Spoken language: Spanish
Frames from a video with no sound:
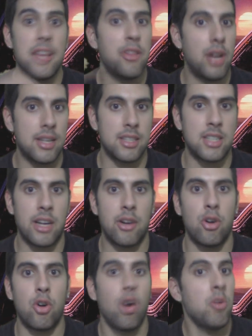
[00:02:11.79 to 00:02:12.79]
Hizo las de
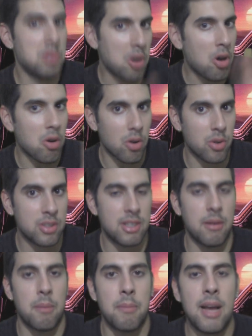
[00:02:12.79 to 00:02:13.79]
Sherlock Holmes, ojo, no
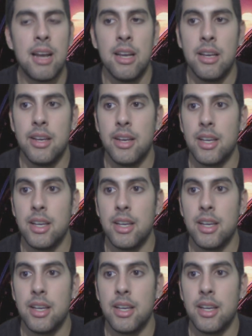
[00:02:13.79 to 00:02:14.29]
estaban mal.